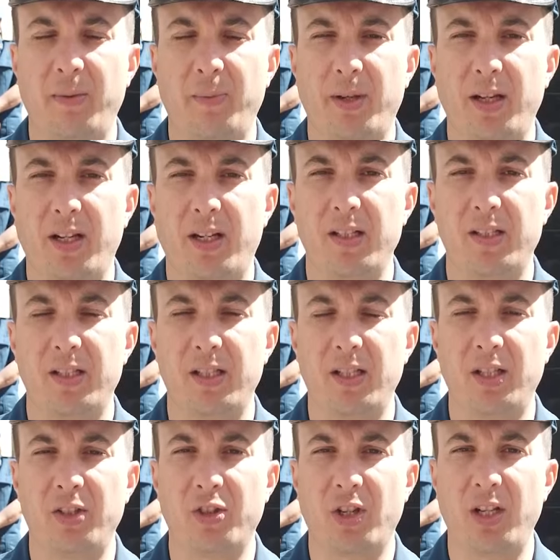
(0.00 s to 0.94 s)
إلى مراكز
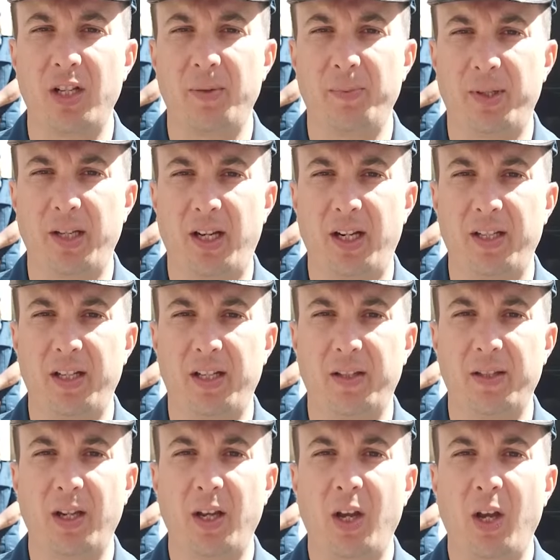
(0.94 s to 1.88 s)
إجراء الامتحانات